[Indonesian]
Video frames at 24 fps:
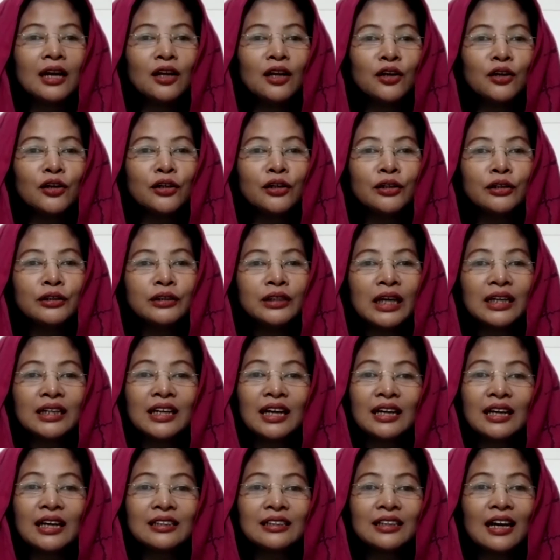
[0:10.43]
Halo
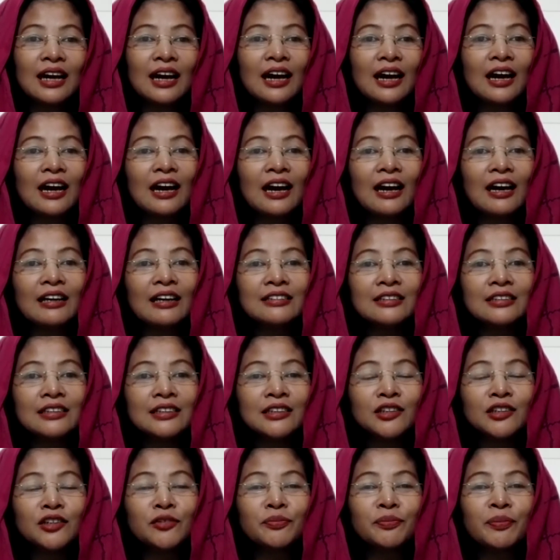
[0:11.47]

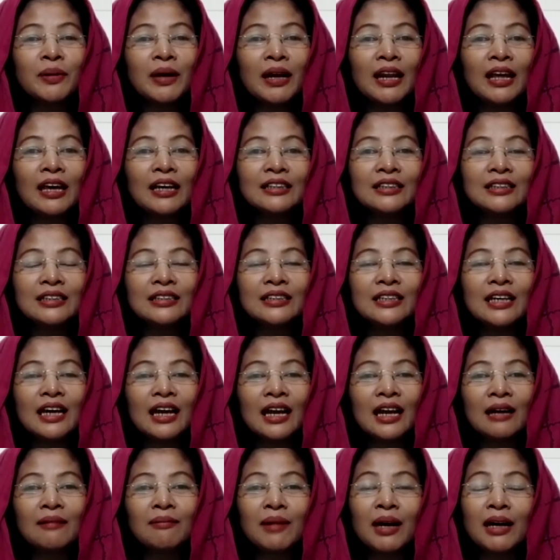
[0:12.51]
Tagarians, jumpa lagi
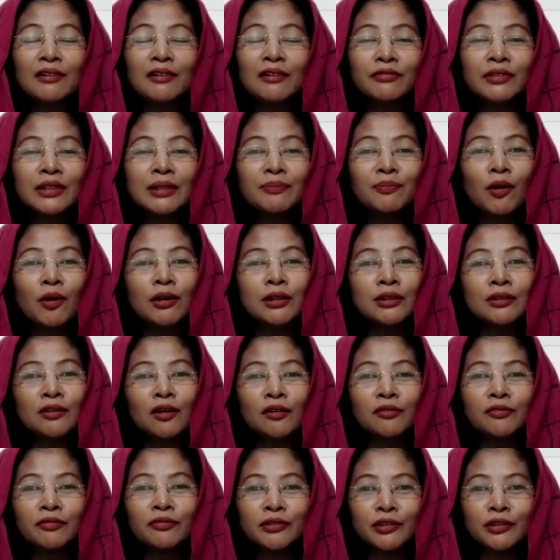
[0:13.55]
dalam Avi Point
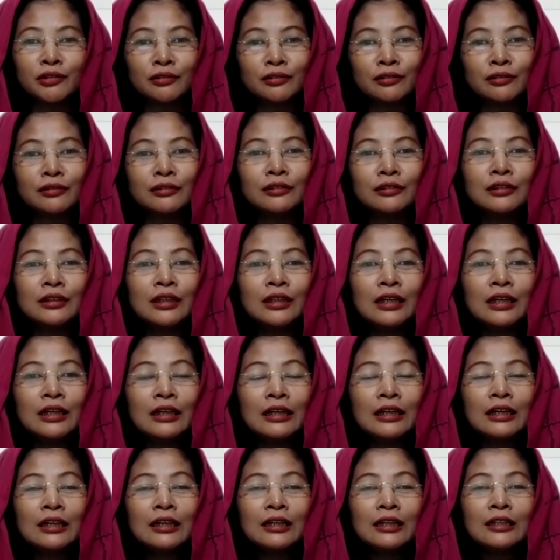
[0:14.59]
of View.
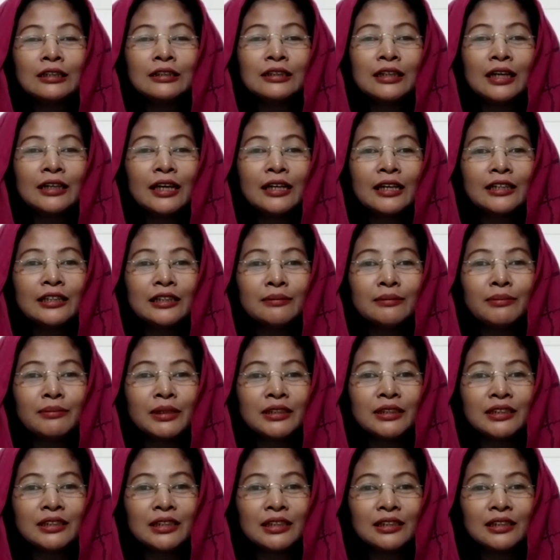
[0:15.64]
Saya ingin
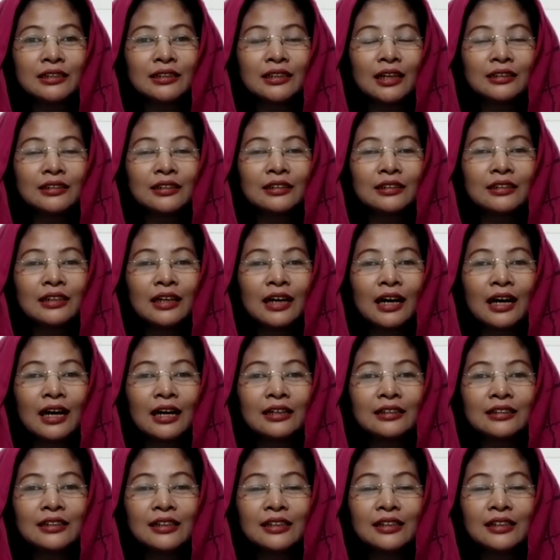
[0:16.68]
bercerita tentang
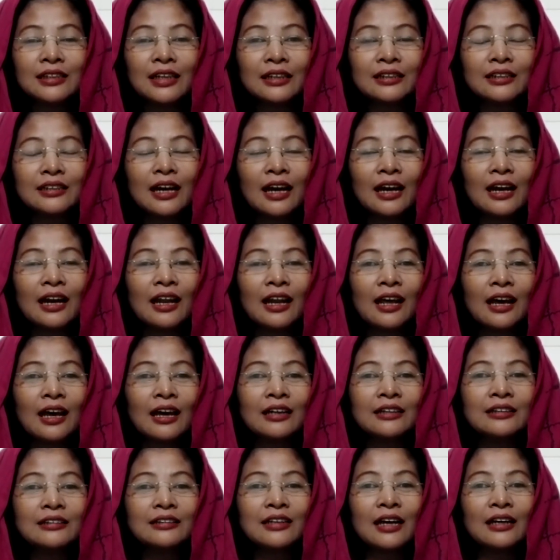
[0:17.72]
arteria
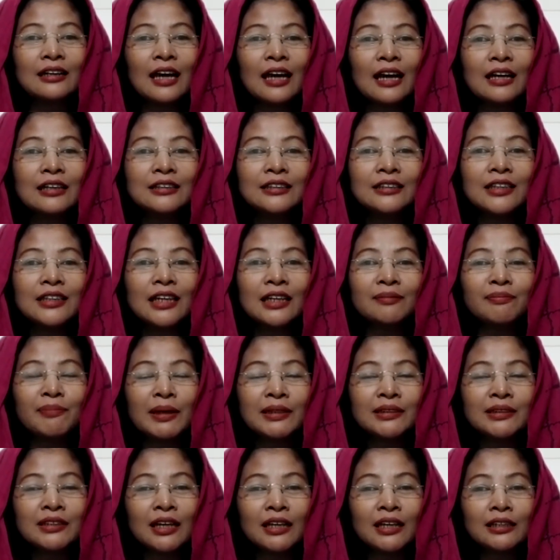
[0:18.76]
Dalan dan pasar
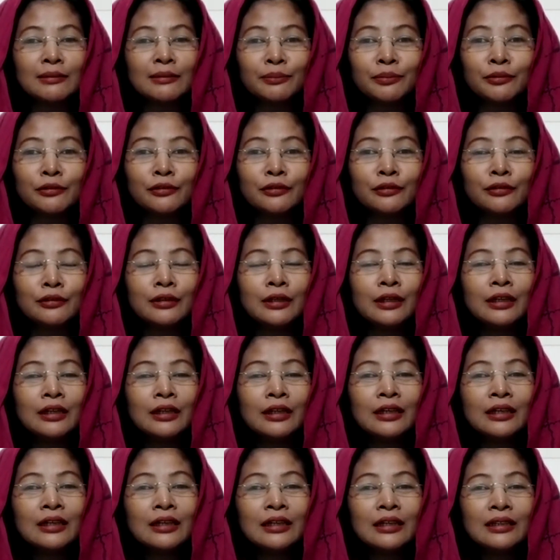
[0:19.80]
Pasaribu
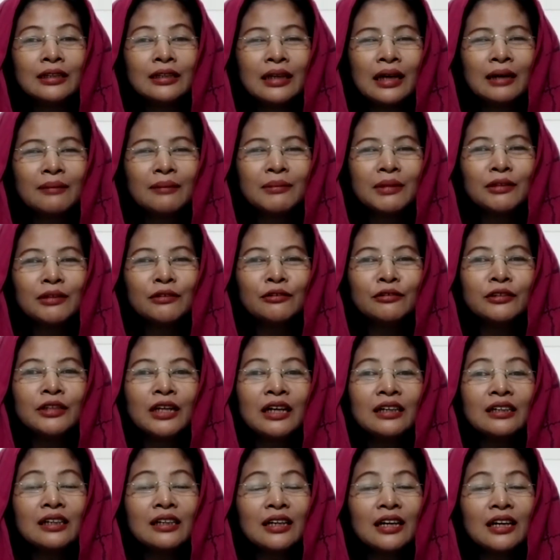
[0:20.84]
yang
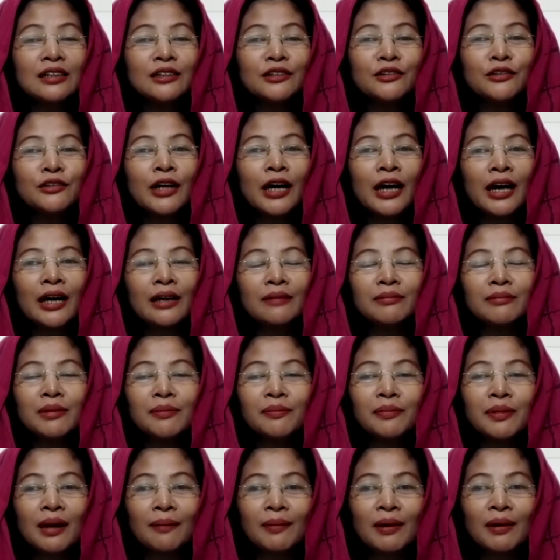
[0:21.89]
mengundang kegaduhan
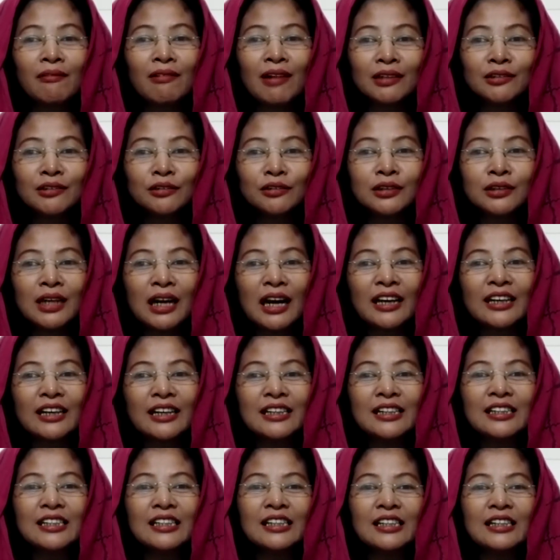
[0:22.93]
beberapa waktu terakhir
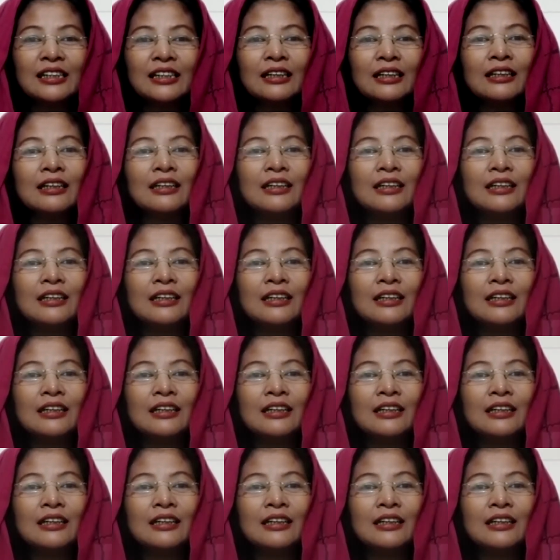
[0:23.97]
ini.